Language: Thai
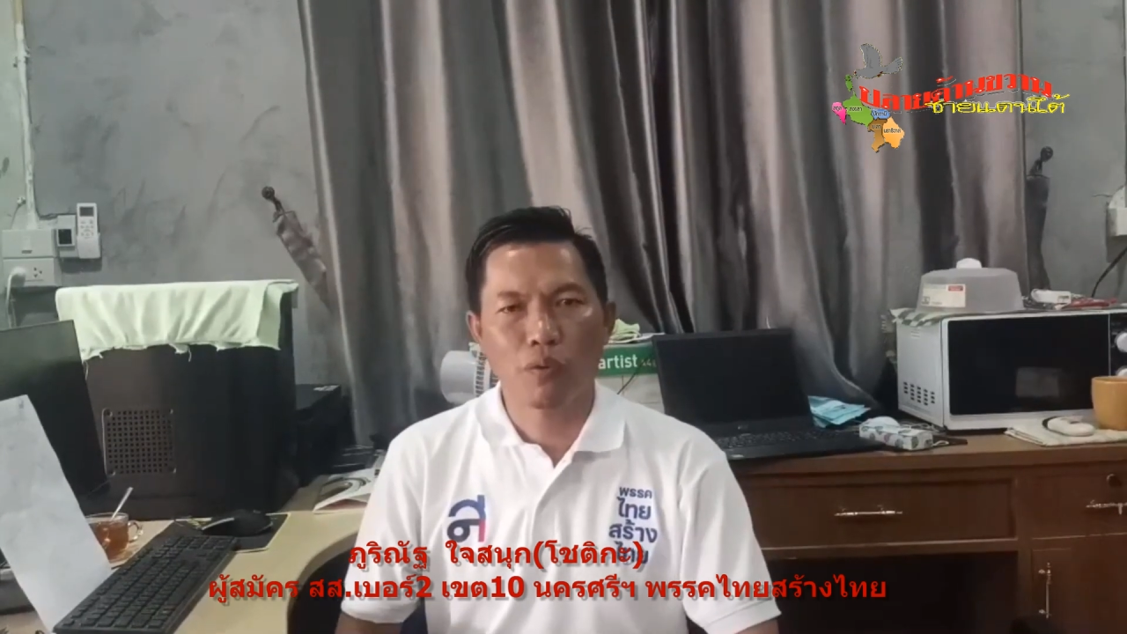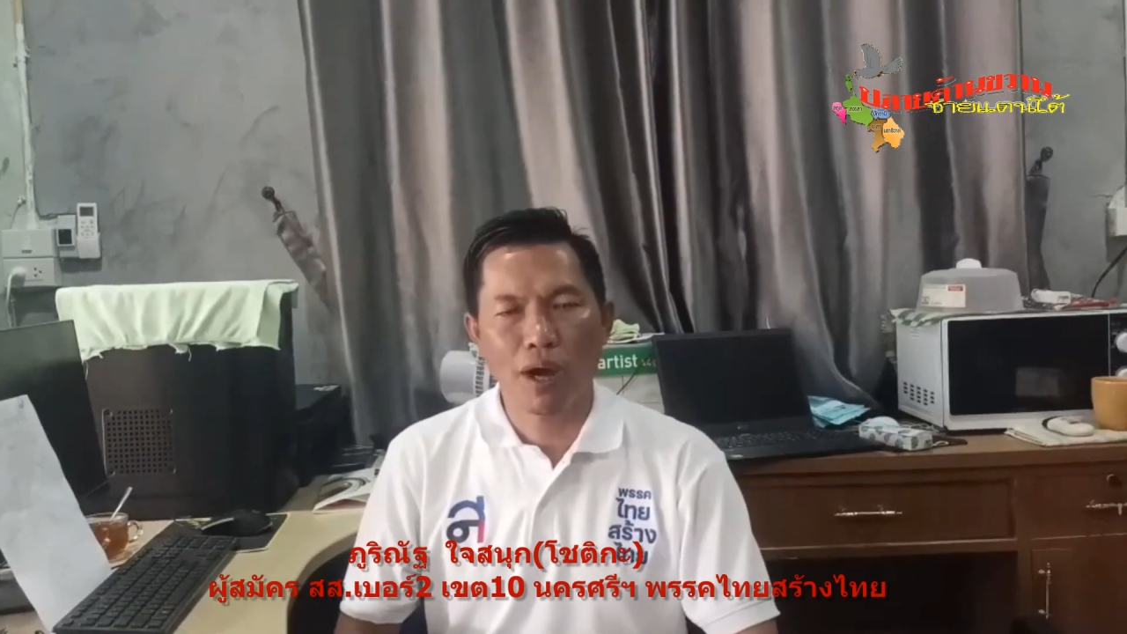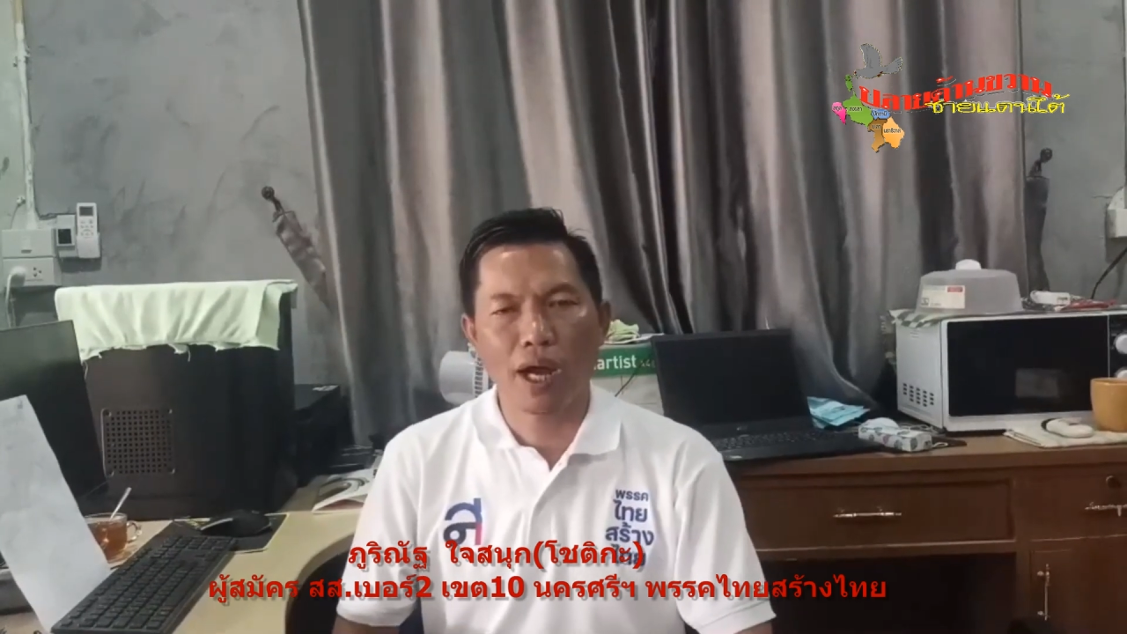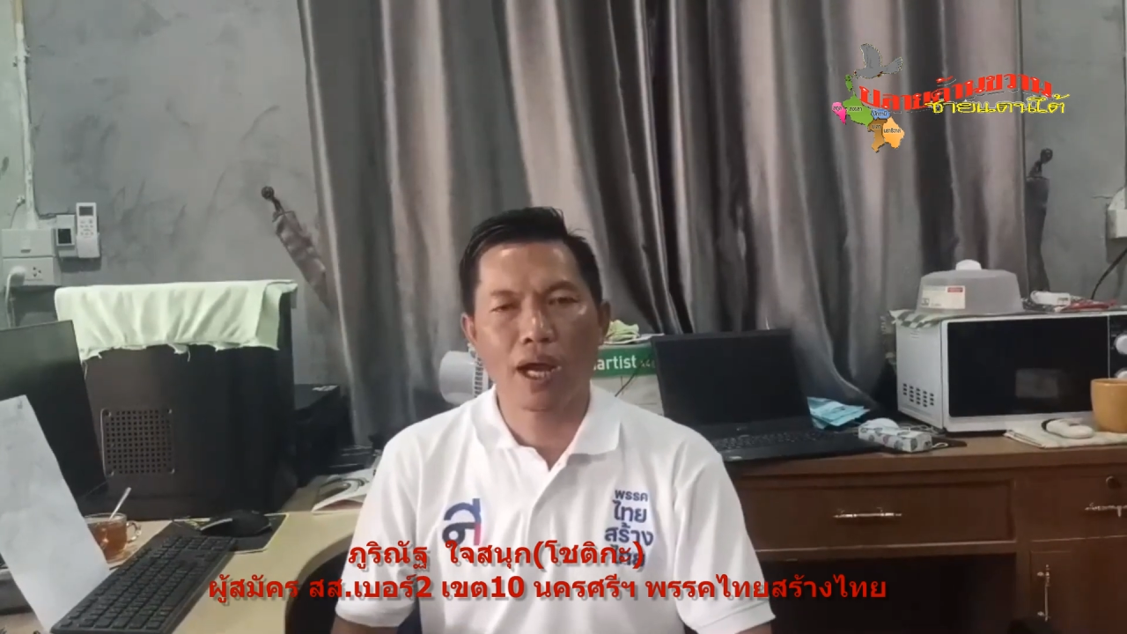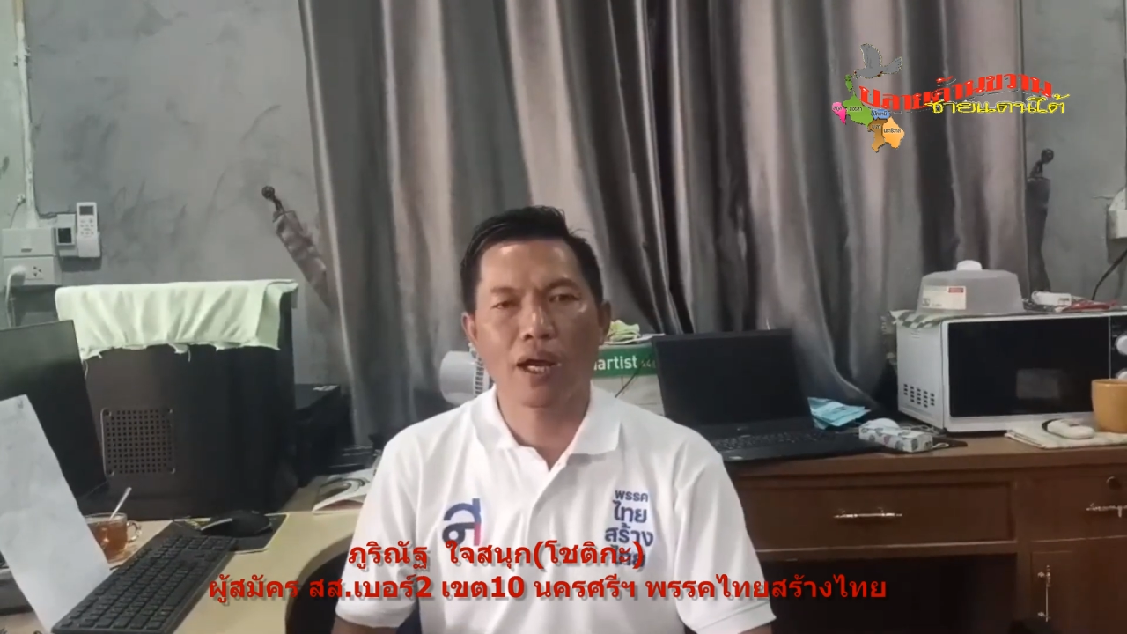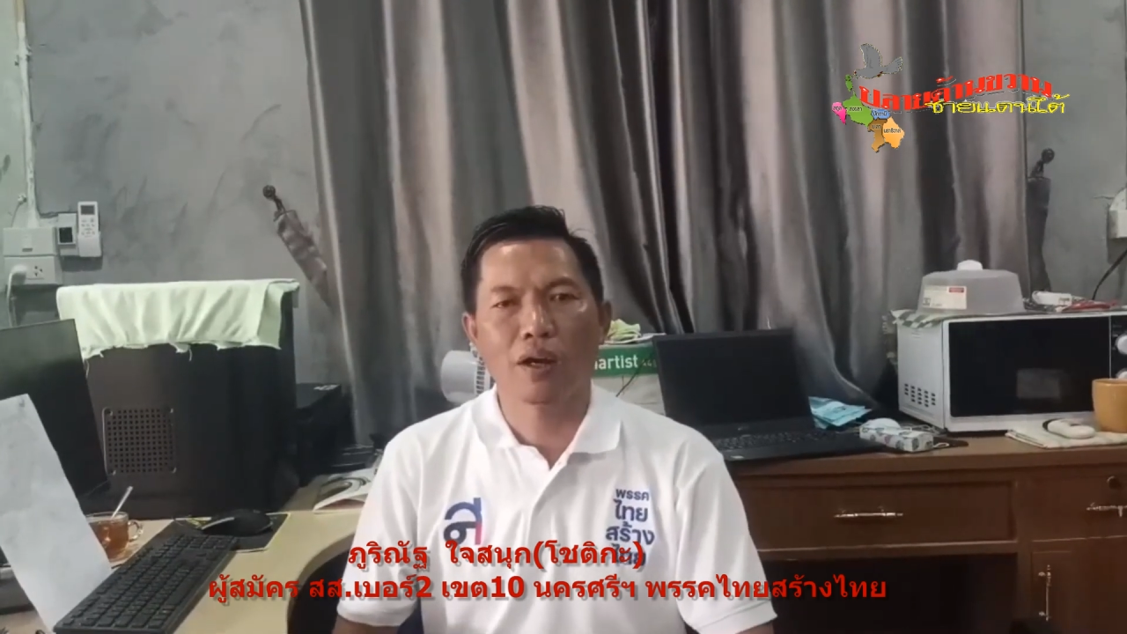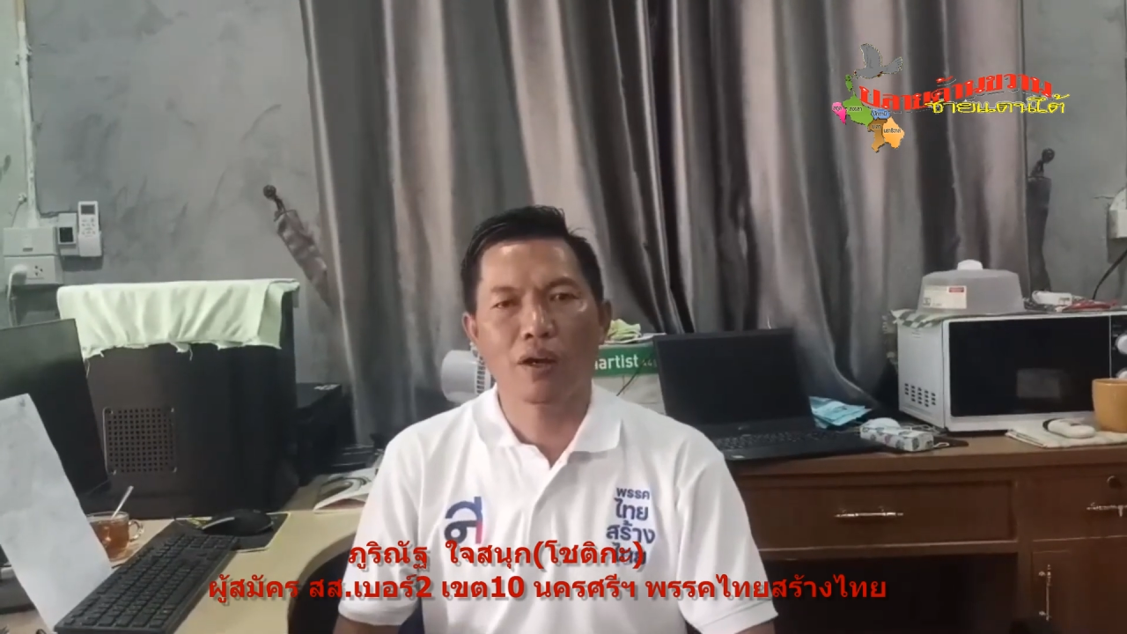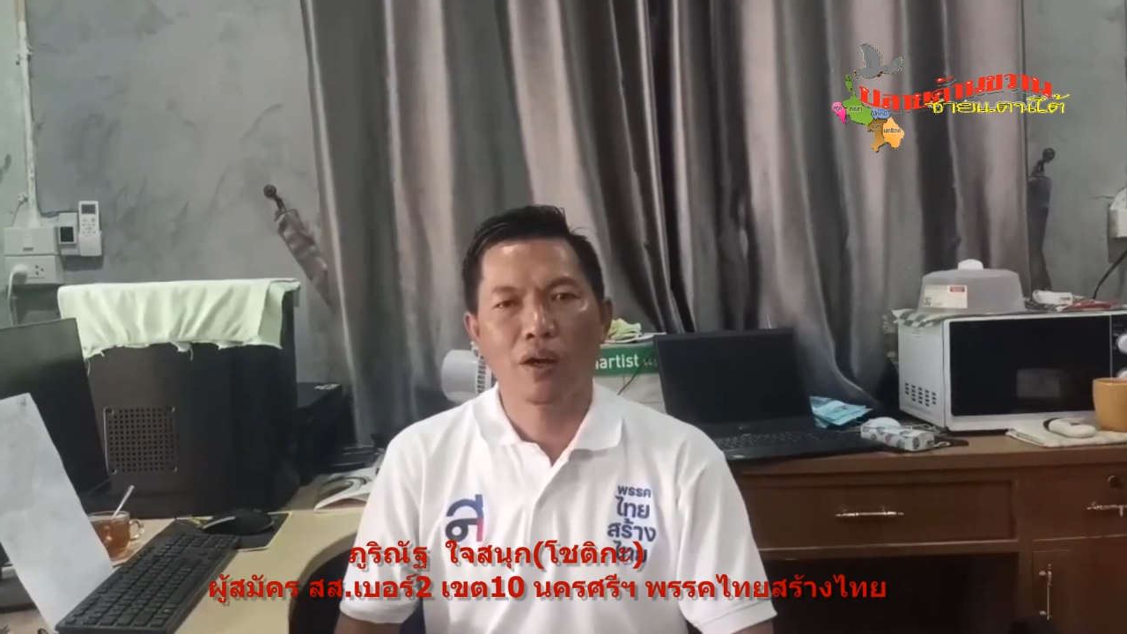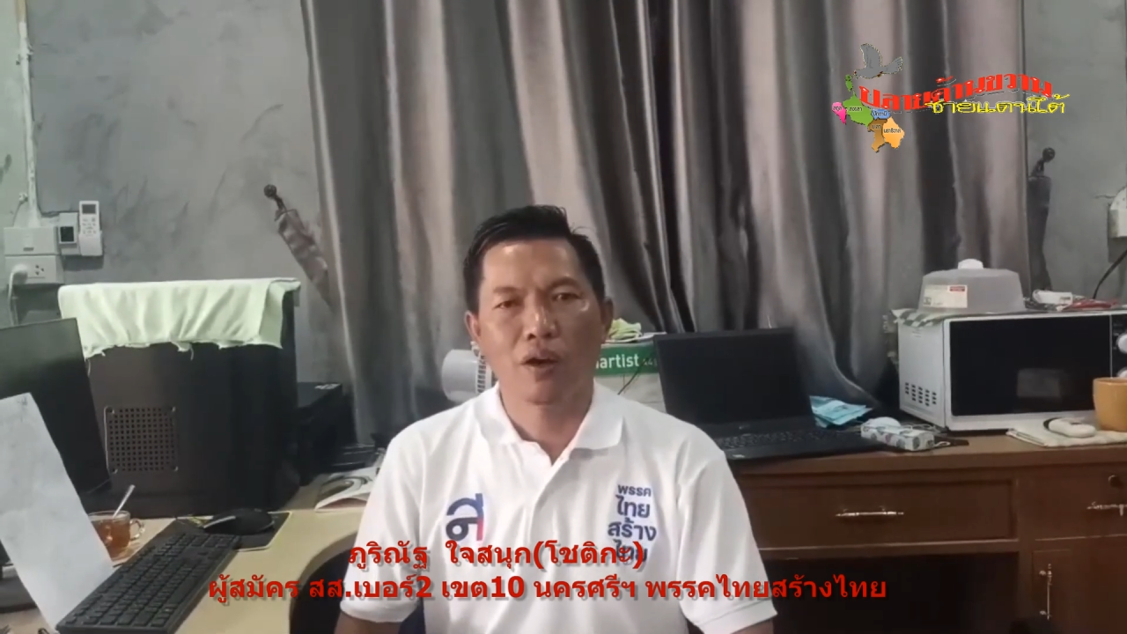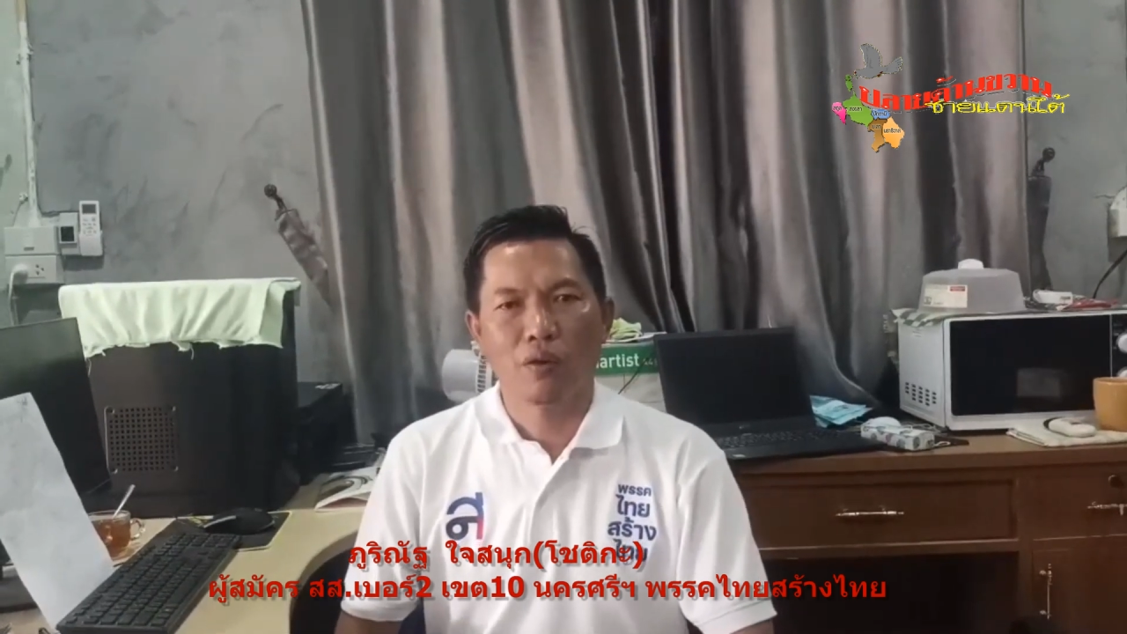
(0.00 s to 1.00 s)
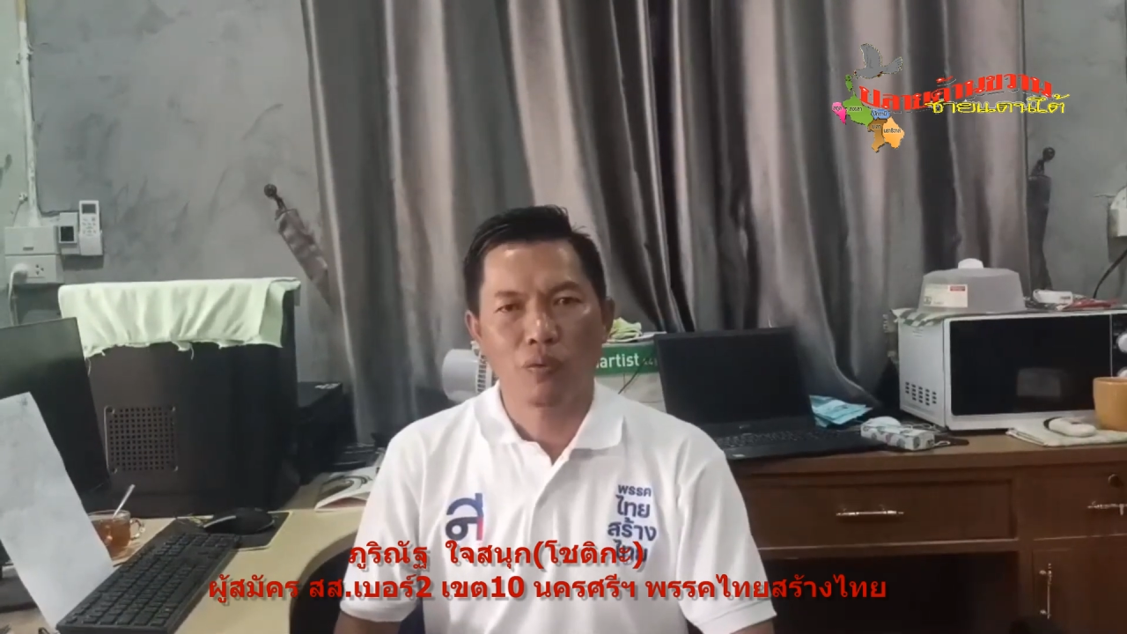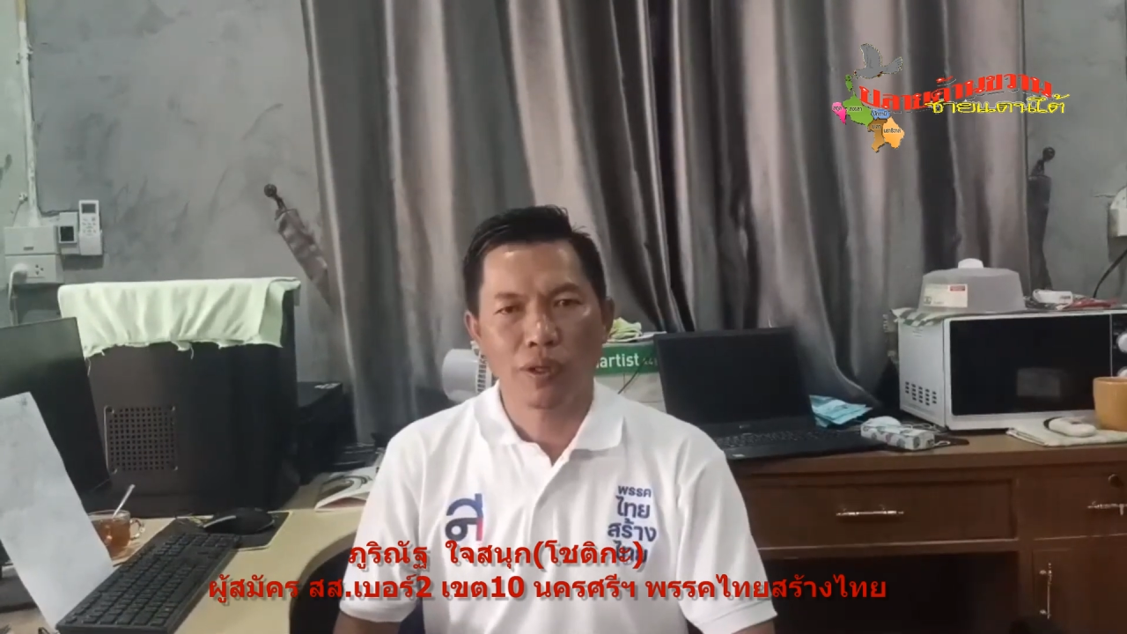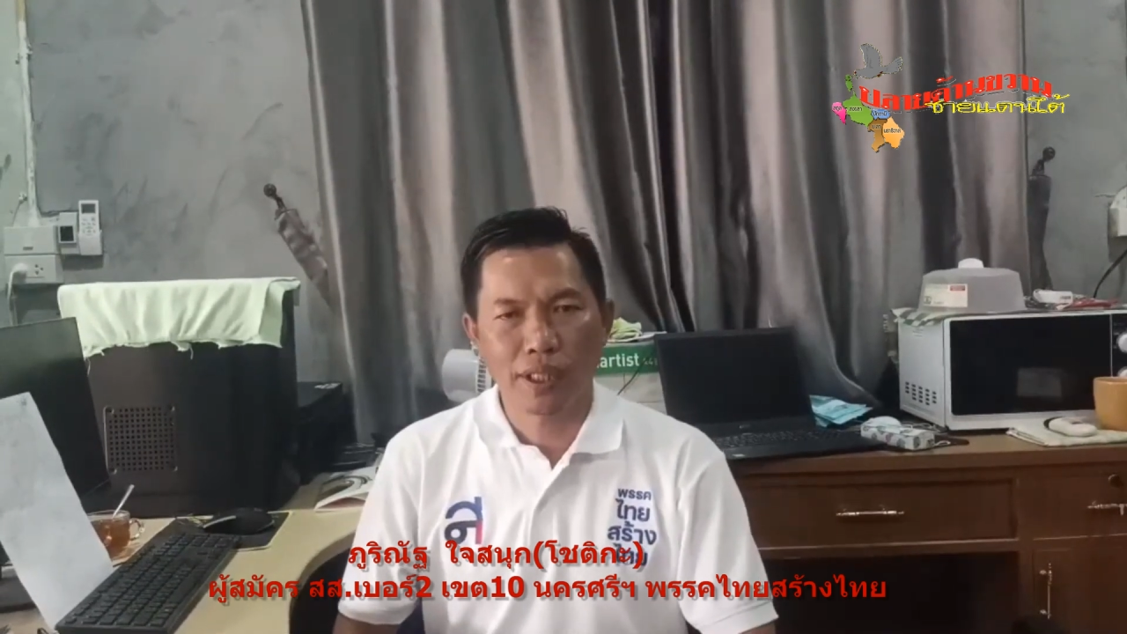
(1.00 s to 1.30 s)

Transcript: ว่าวั